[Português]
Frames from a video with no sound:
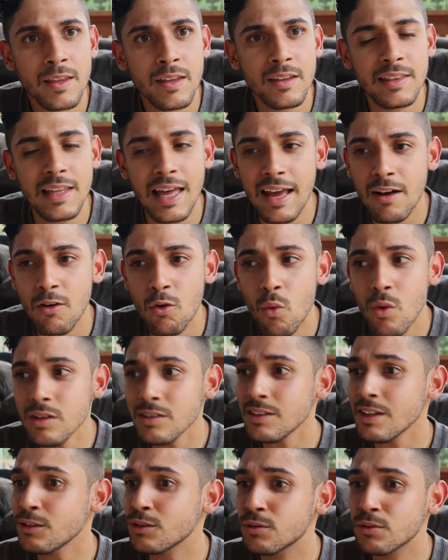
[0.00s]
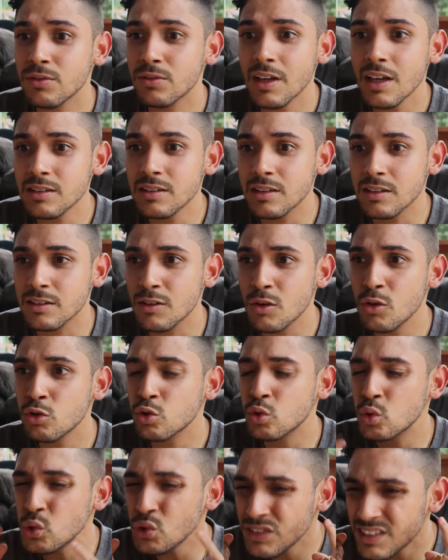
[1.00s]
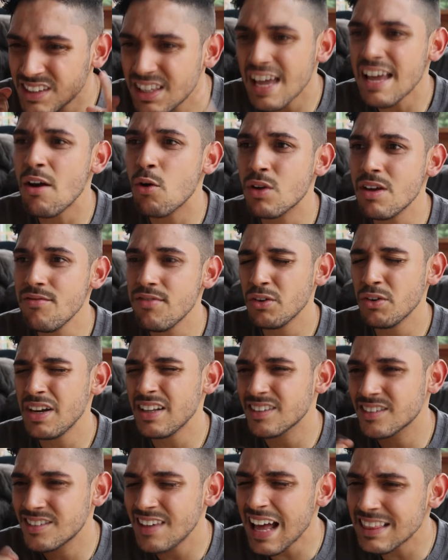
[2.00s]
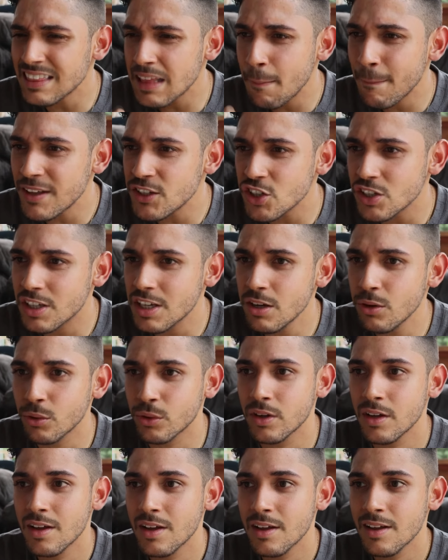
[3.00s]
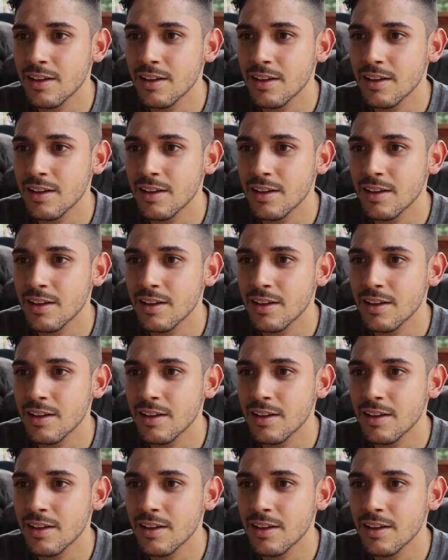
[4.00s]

Né? Quantas vezes eu escutei alguém falando exatamente aquilo